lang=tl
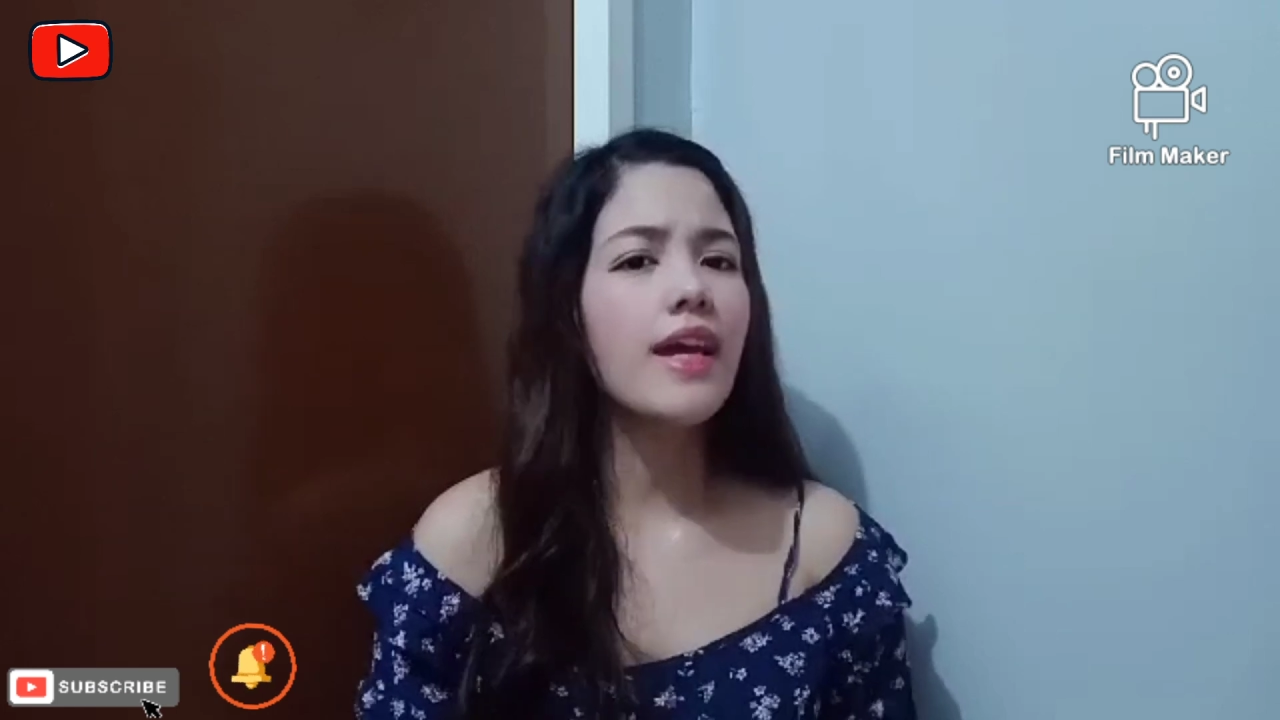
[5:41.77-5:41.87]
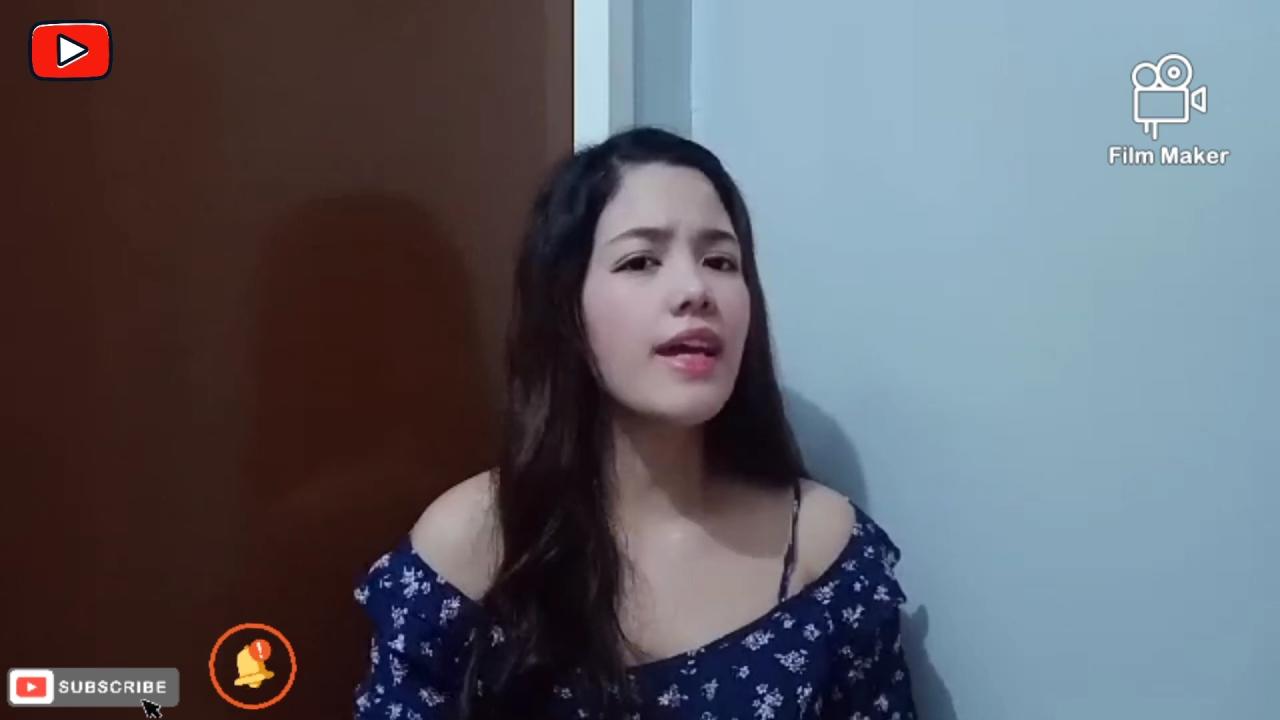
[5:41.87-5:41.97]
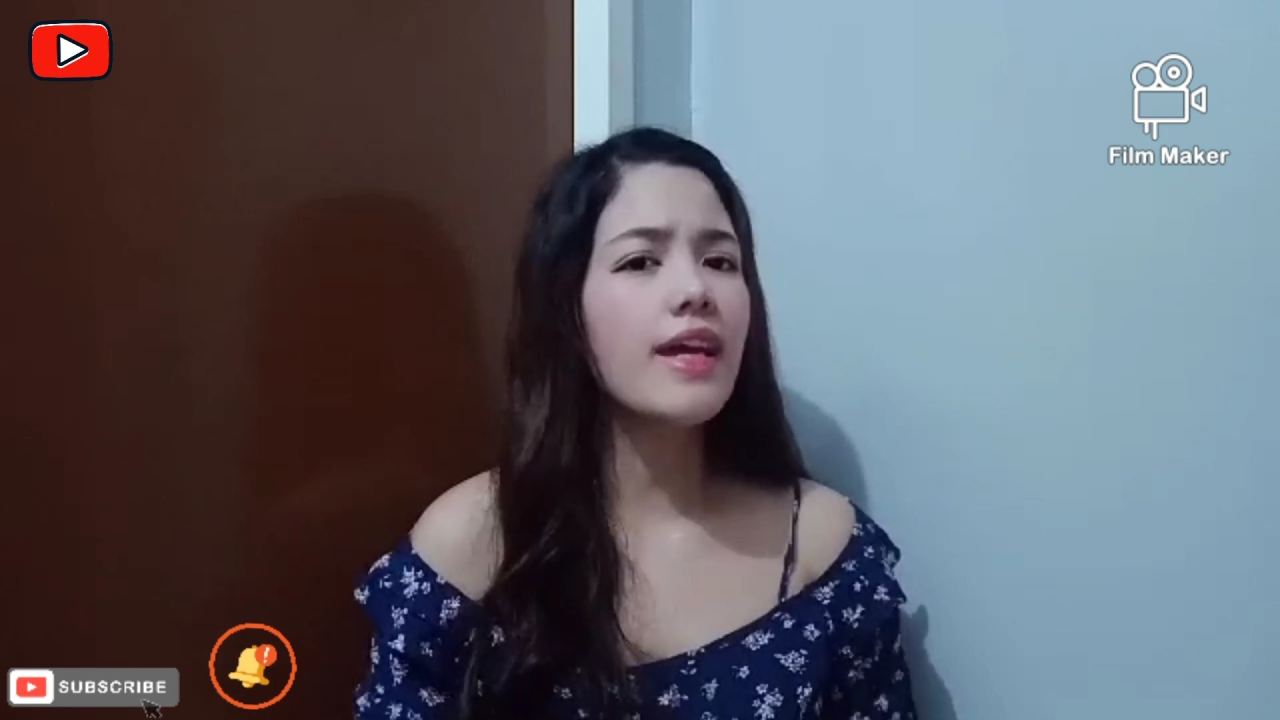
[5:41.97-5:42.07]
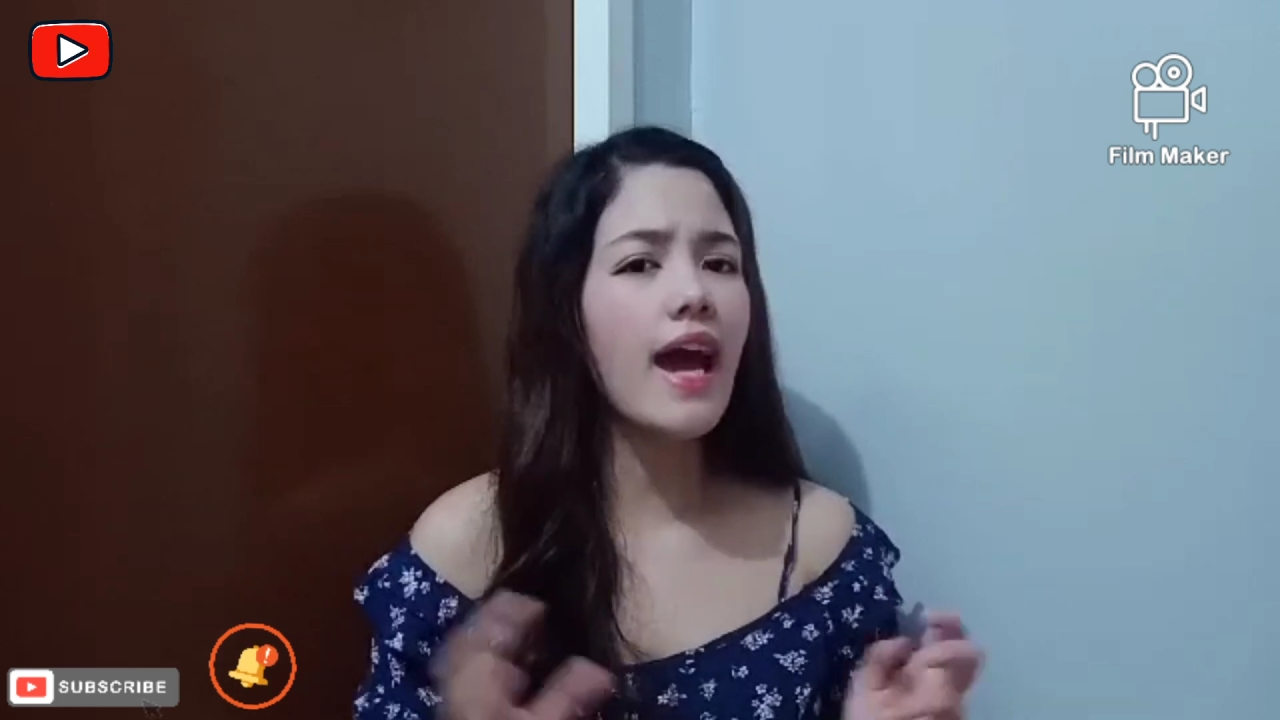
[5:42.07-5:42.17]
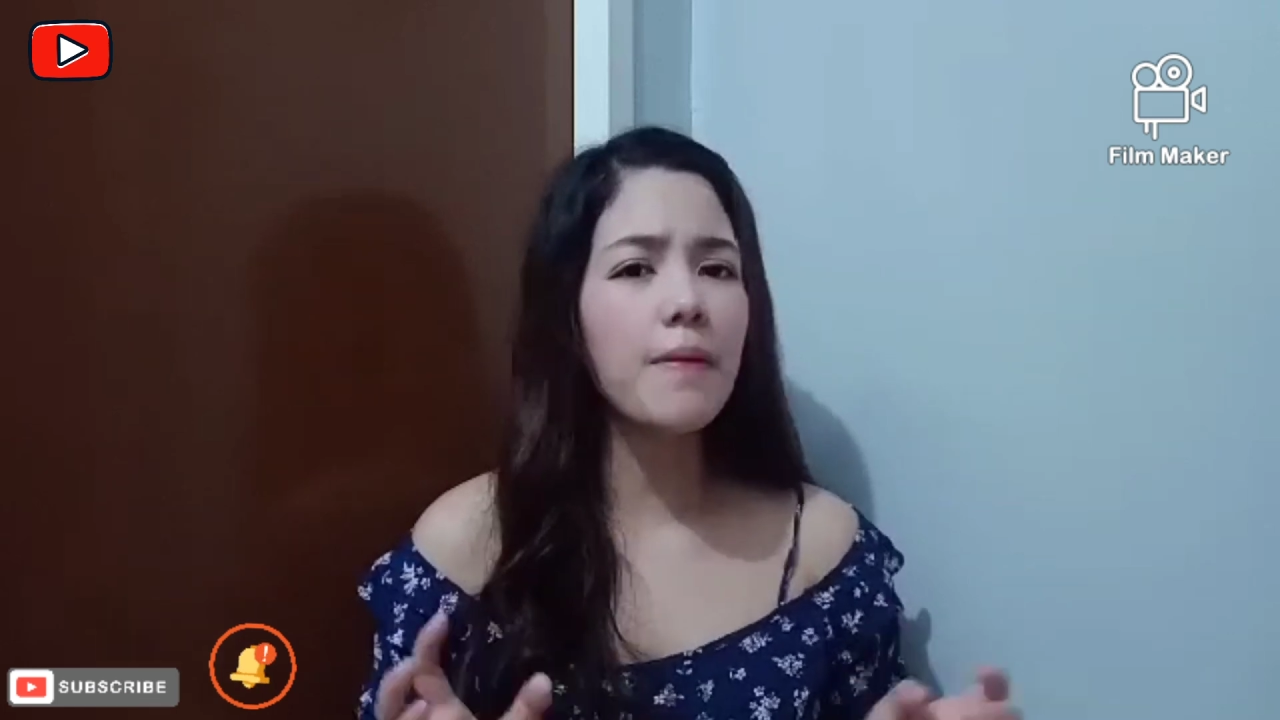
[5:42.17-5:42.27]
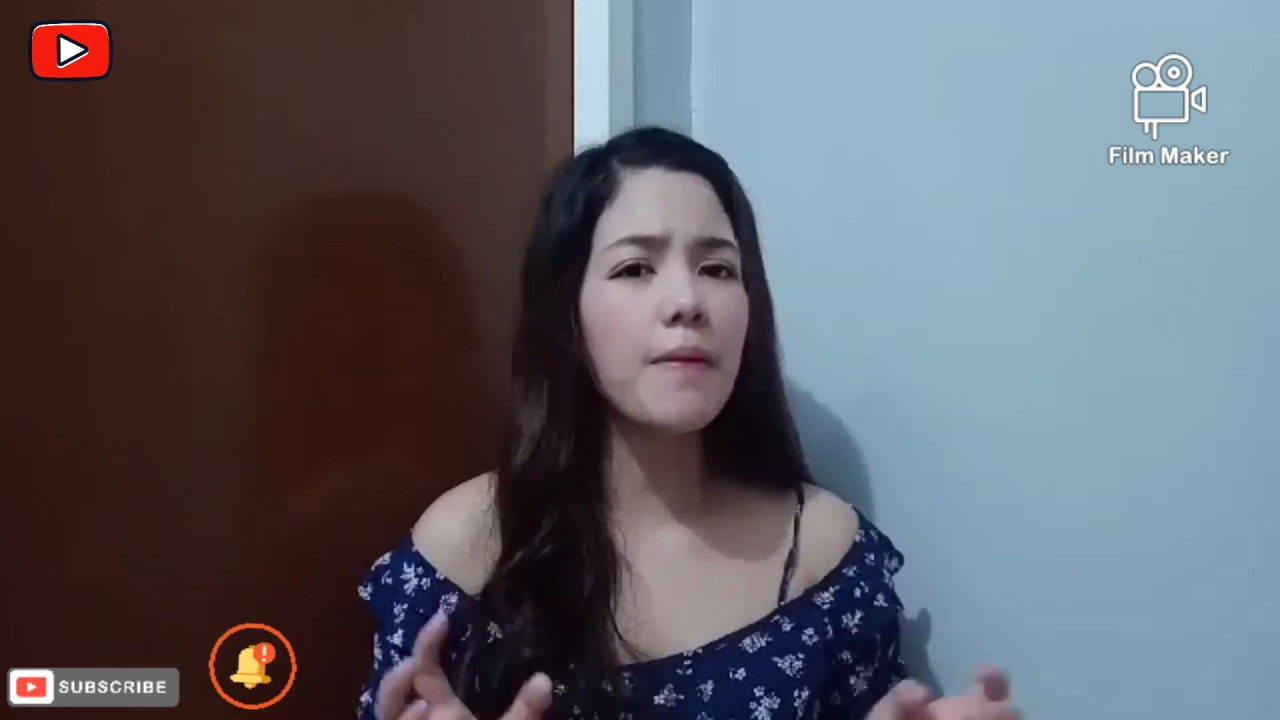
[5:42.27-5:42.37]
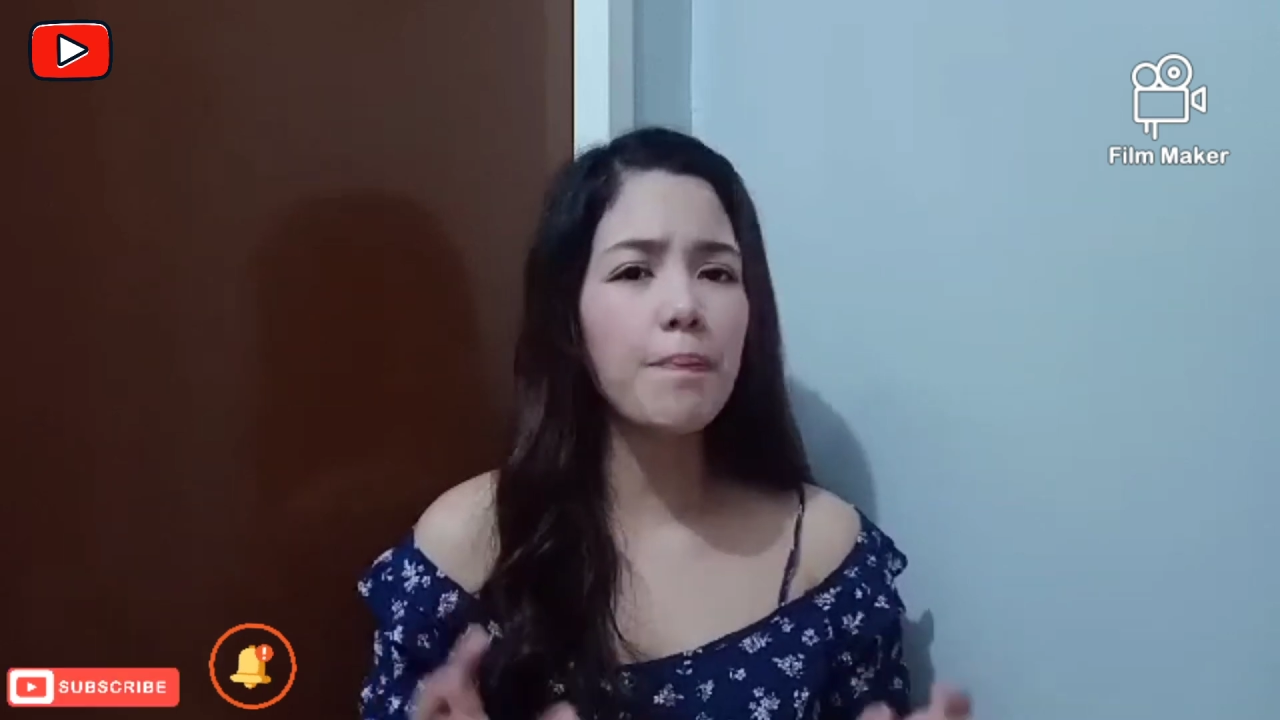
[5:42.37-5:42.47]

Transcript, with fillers: Iyan,